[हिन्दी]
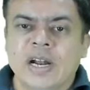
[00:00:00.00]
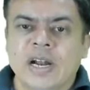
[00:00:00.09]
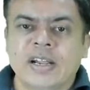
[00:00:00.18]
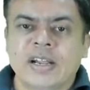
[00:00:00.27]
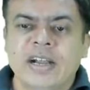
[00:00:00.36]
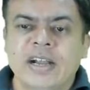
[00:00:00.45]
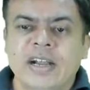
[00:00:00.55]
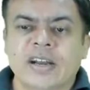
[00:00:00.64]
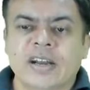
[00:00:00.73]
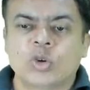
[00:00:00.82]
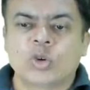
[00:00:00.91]
कुछ वाटर
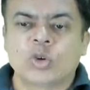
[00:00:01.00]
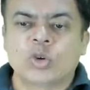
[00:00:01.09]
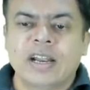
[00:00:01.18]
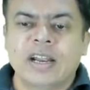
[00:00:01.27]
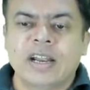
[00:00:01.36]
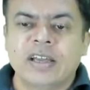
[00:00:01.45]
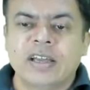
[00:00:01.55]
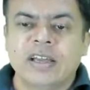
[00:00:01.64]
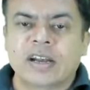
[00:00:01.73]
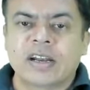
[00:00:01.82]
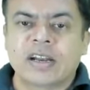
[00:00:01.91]
ऐड करने से ये
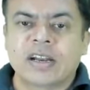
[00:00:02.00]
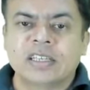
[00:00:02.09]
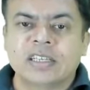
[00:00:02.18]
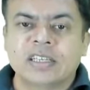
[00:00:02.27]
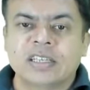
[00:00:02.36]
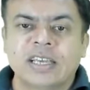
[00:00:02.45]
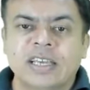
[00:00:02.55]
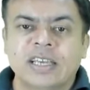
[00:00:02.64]
थ्री इज टू टू हो गया